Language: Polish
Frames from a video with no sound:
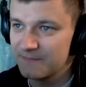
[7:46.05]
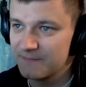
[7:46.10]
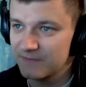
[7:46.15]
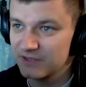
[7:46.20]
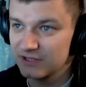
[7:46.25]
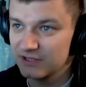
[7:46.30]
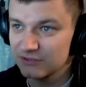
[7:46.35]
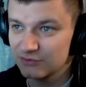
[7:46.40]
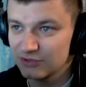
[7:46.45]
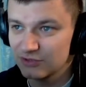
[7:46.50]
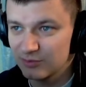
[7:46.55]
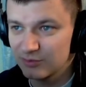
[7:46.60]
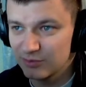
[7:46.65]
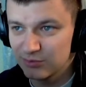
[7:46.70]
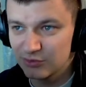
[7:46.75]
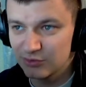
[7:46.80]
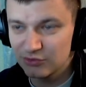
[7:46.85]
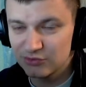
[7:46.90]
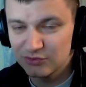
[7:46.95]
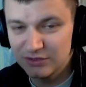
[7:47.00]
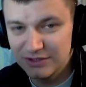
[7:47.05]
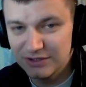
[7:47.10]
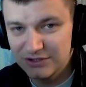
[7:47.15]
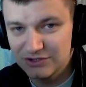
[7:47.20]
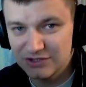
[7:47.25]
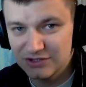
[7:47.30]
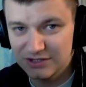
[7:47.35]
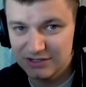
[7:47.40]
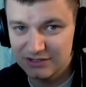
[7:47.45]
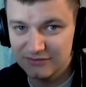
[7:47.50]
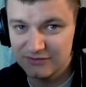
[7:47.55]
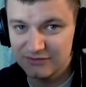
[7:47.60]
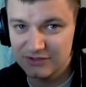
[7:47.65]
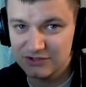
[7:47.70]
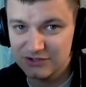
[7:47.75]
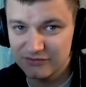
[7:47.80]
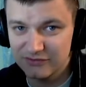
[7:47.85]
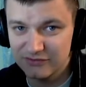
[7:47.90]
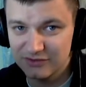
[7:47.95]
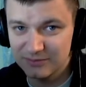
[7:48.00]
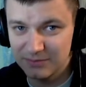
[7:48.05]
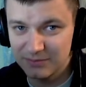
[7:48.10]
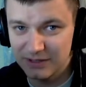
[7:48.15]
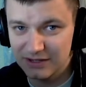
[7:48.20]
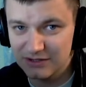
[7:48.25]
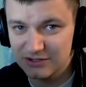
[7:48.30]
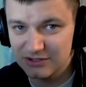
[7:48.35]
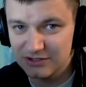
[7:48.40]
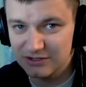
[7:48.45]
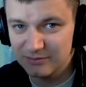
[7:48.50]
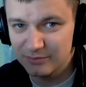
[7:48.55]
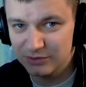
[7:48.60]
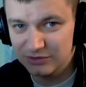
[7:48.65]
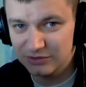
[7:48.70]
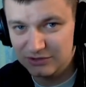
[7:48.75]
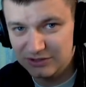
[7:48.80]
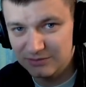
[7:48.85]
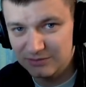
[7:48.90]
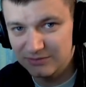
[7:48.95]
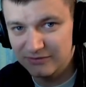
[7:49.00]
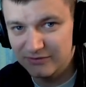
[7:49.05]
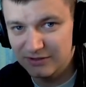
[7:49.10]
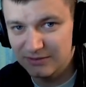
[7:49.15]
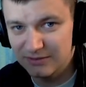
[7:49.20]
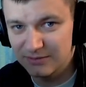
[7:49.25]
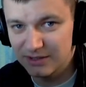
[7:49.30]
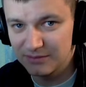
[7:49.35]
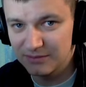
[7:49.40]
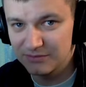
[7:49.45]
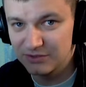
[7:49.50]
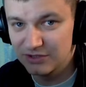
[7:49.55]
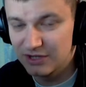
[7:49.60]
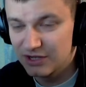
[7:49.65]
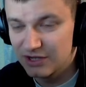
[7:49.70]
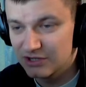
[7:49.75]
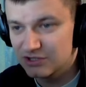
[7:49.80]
Ja tutaj po prostu liczę na Wasze wsparcie pod tymi filmami,